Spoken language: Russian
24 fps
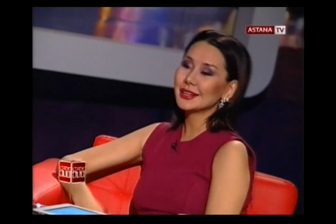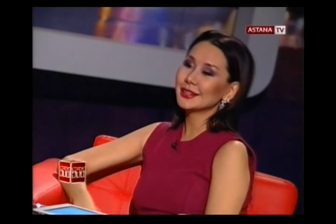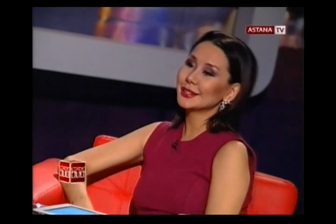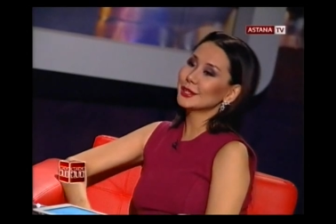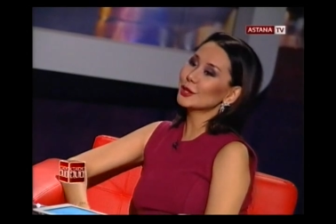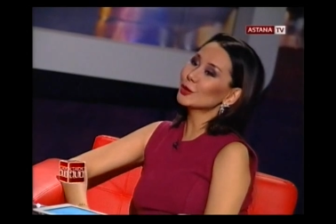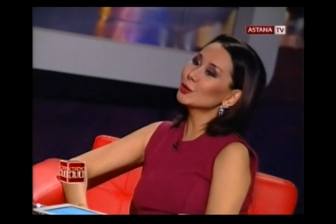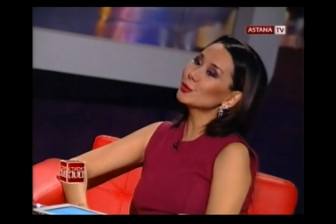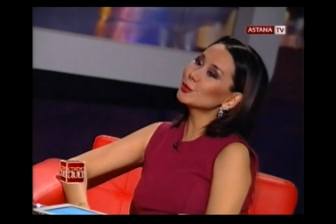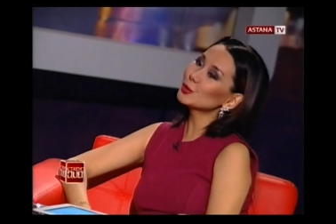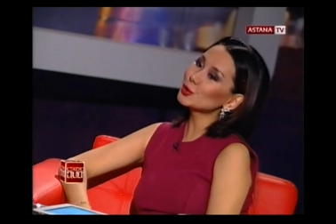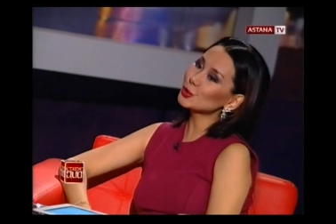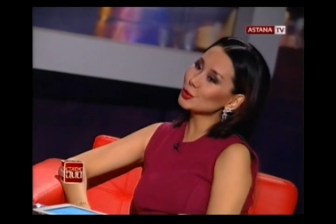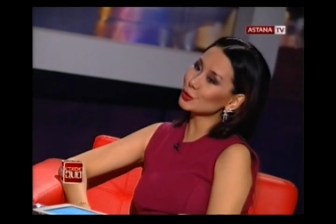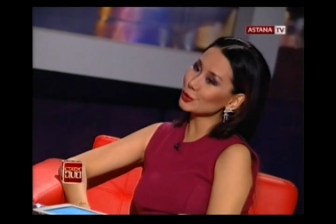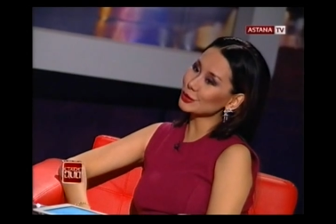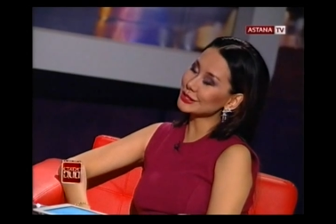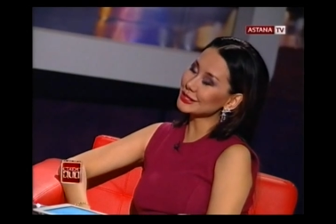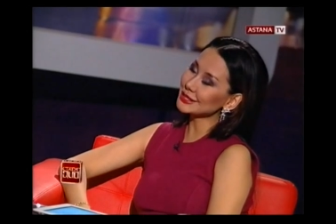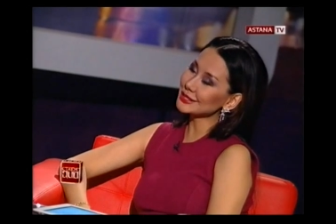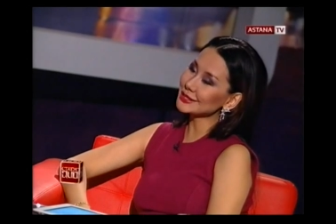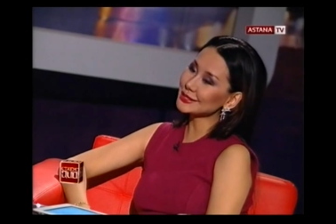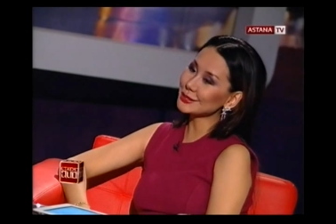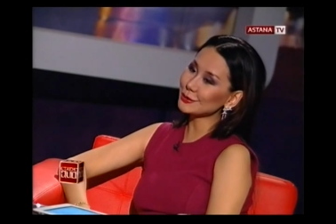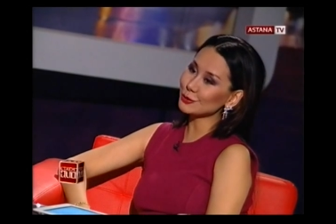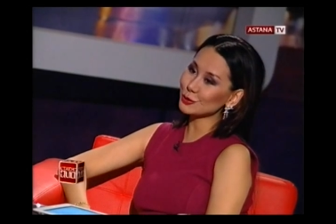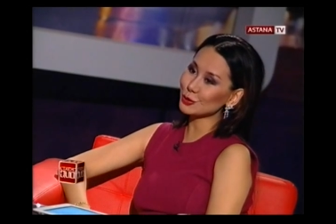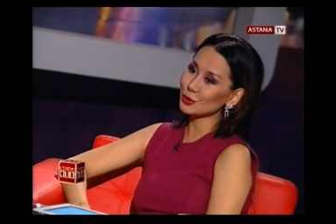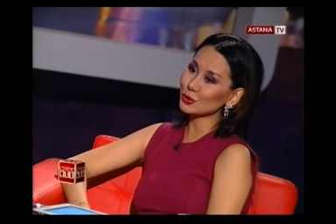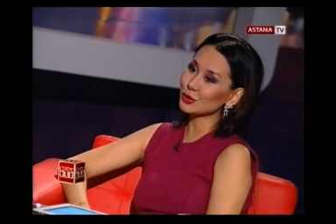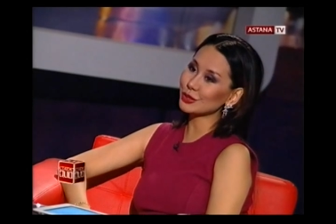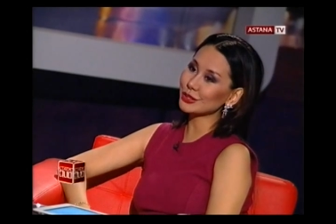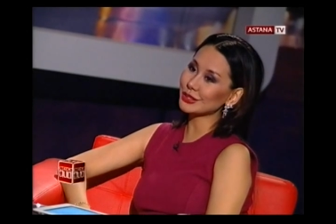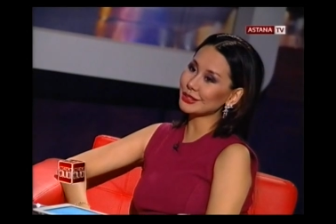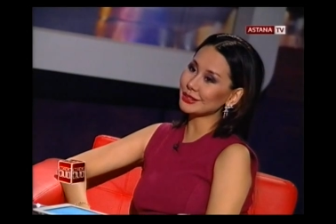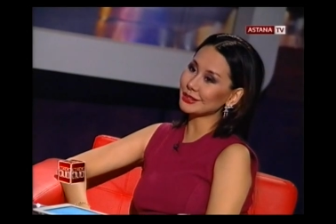я думаю, что здесь ты
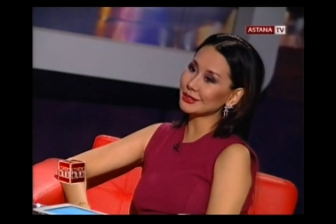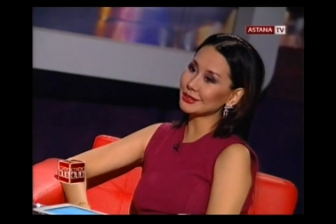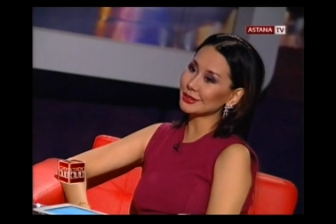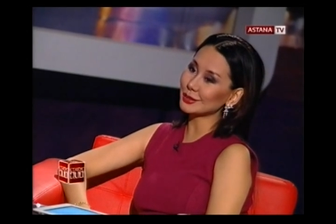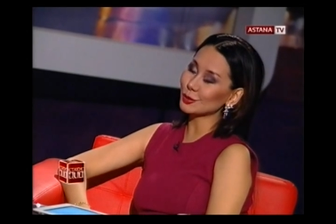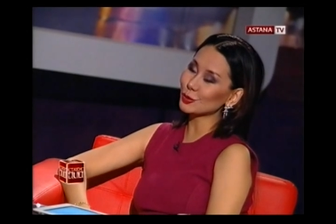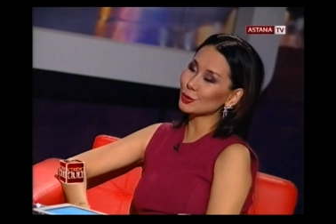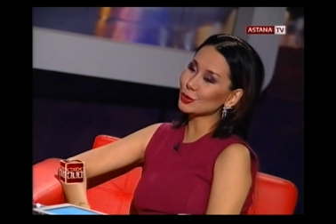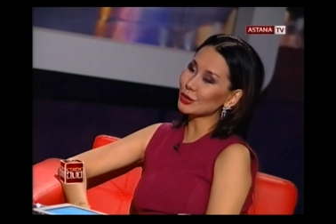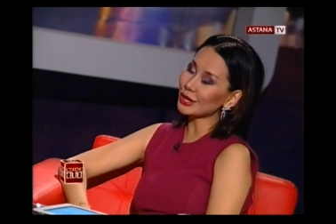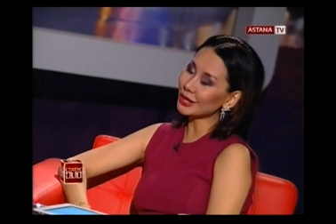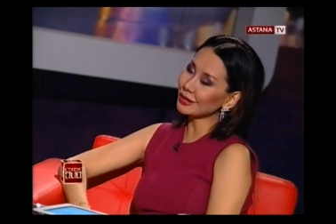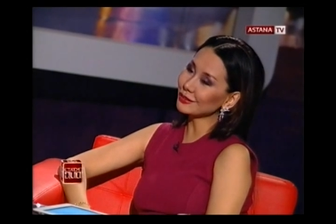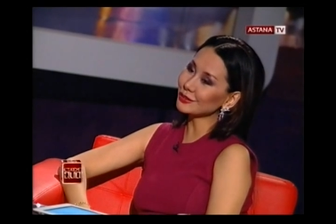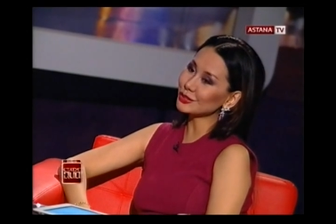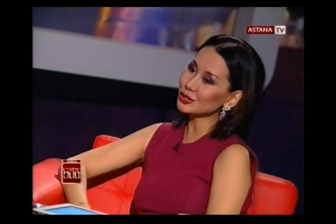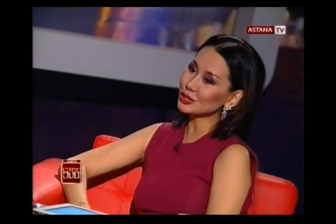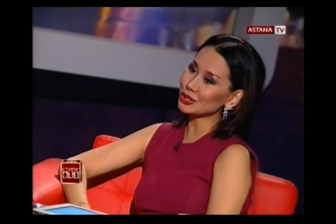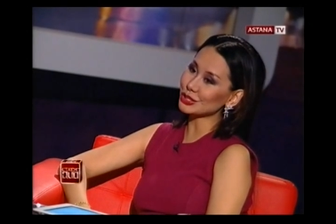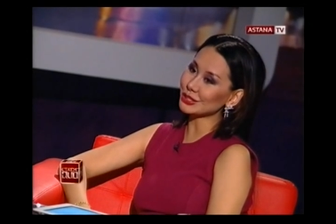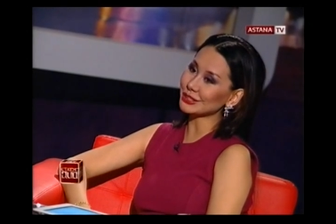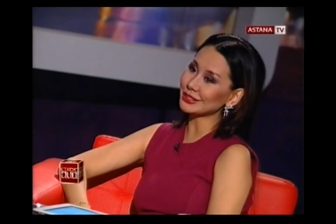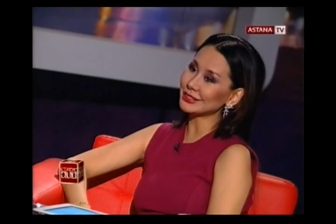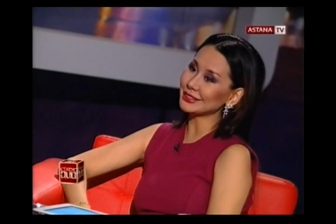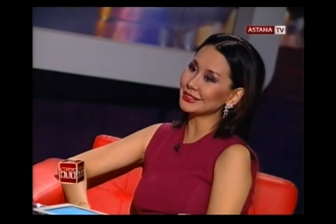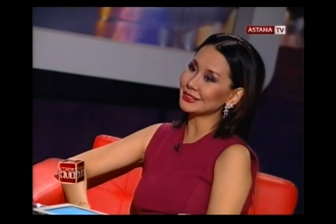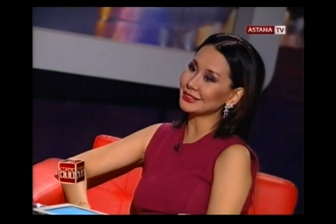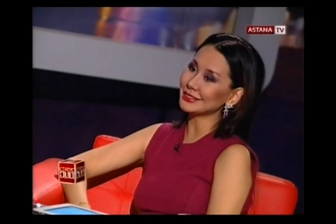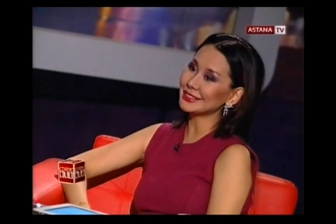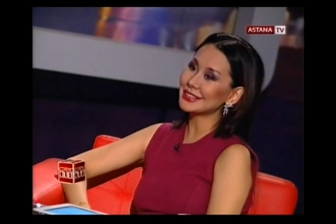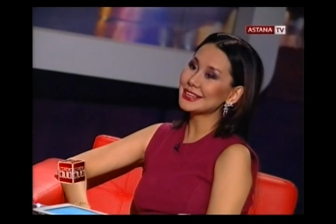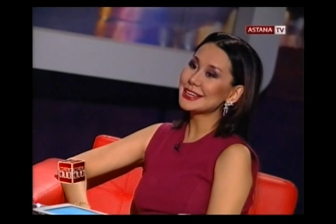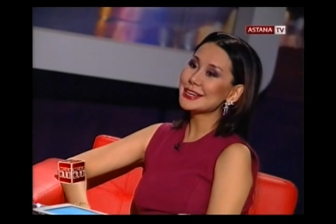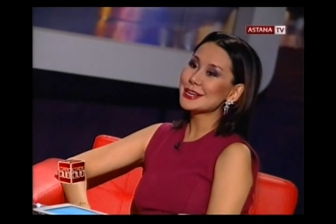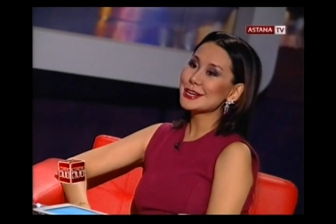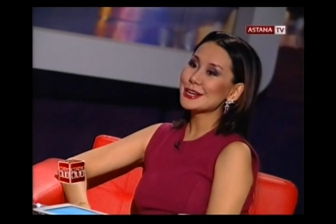все-таки лукавишь,
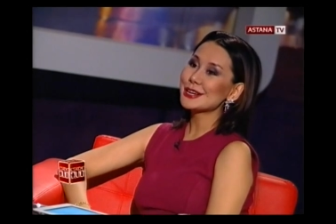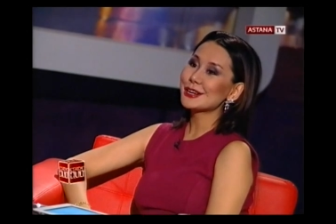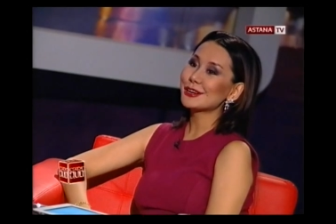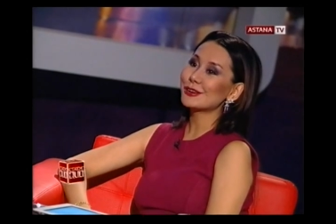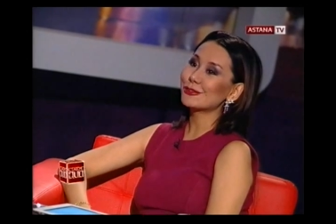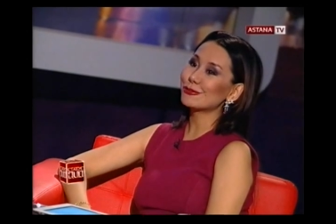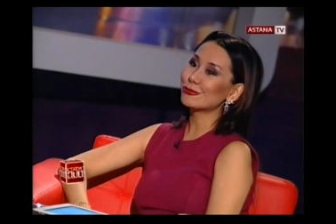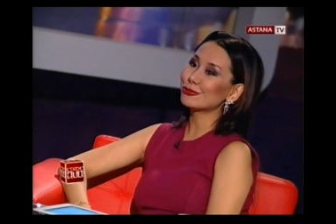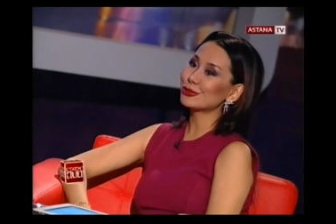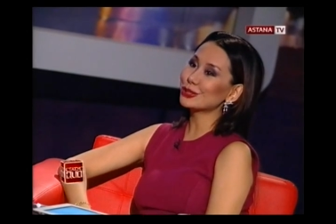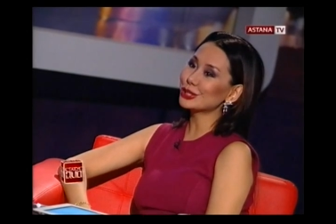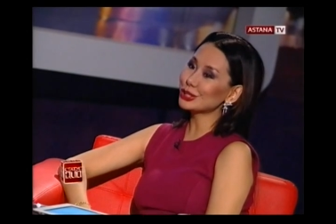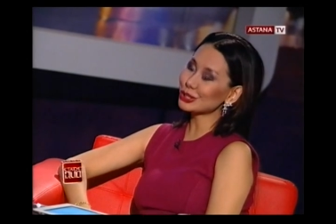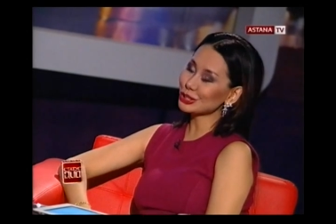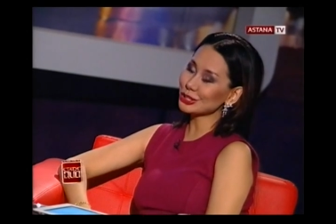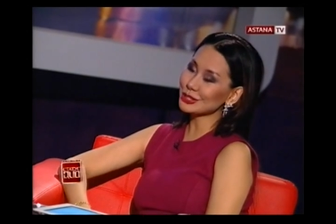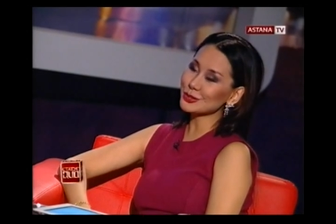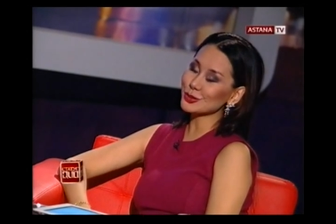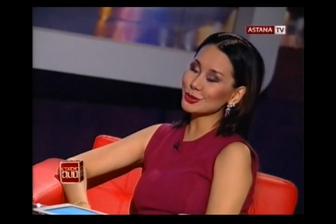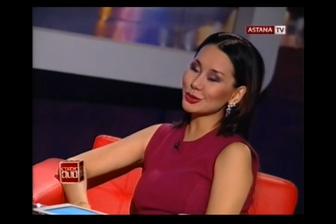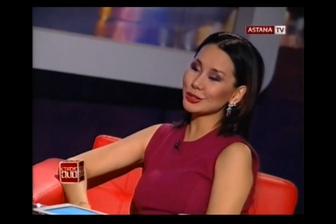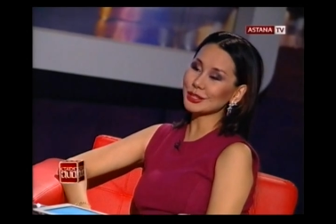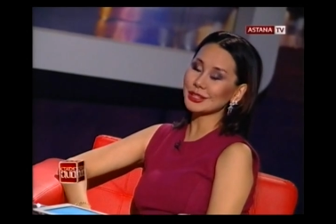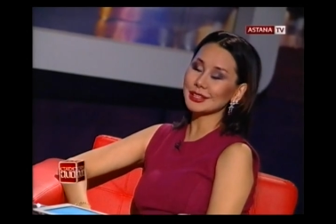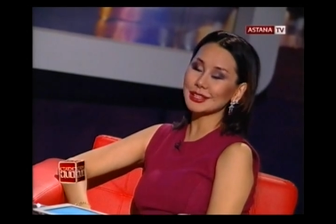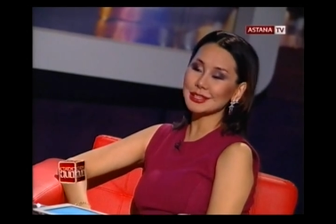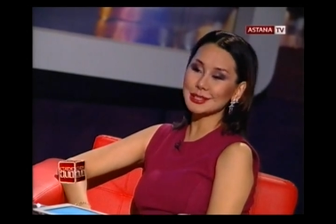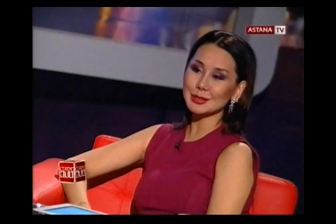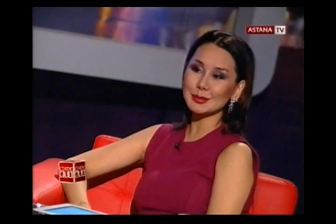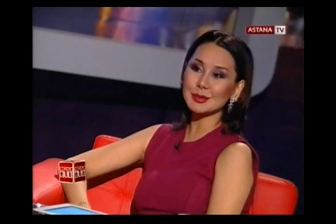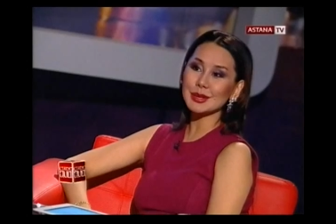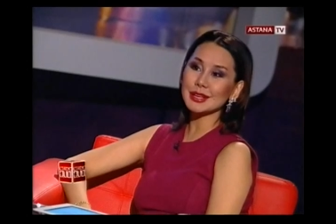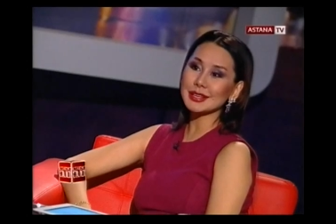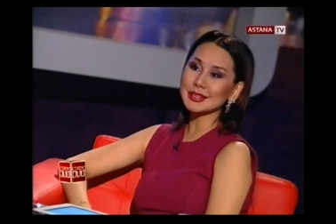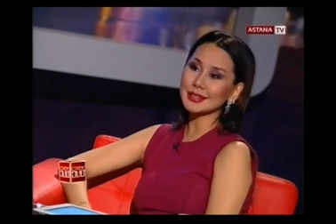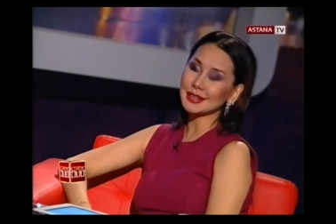и внешность все-таки для
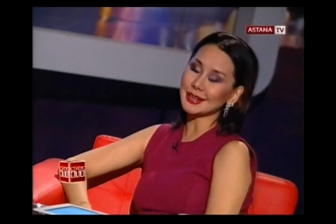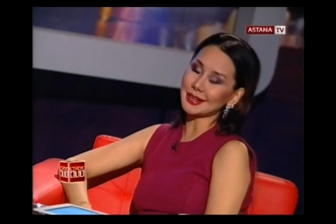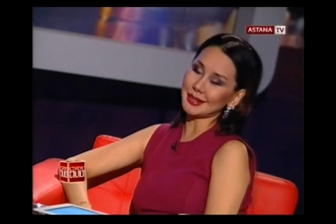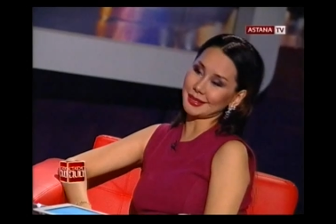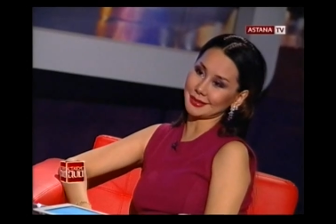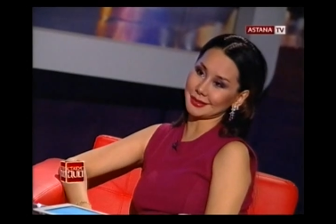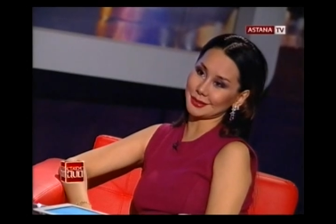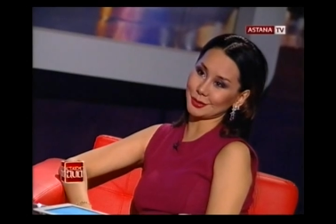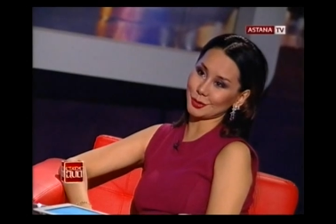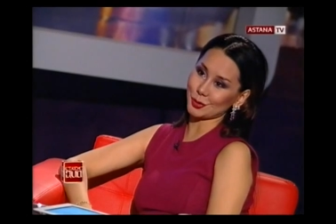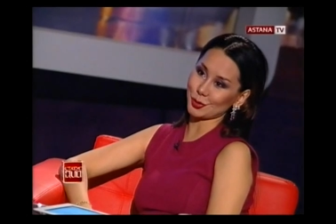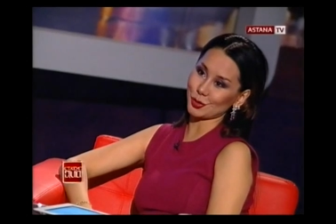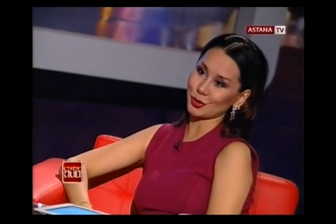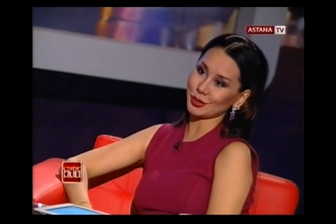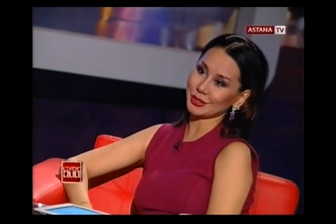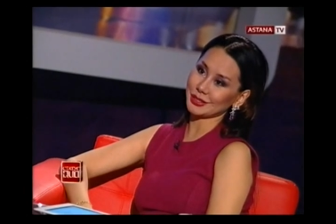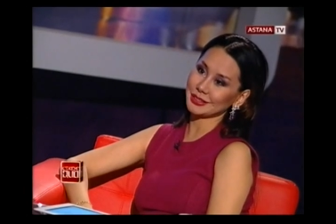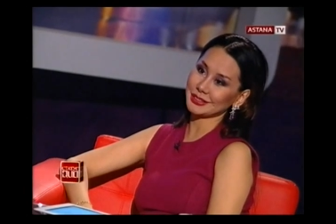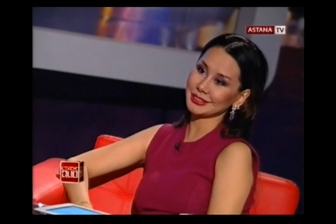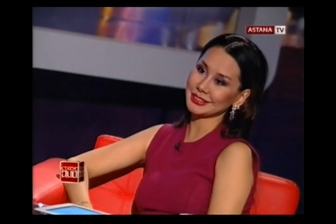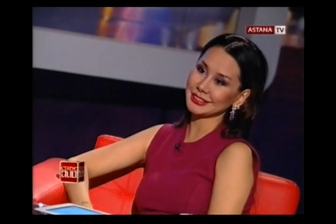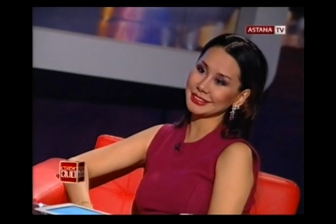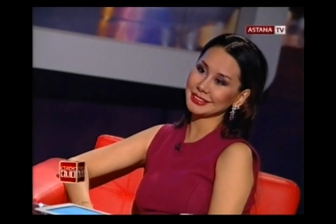тебя играет роль.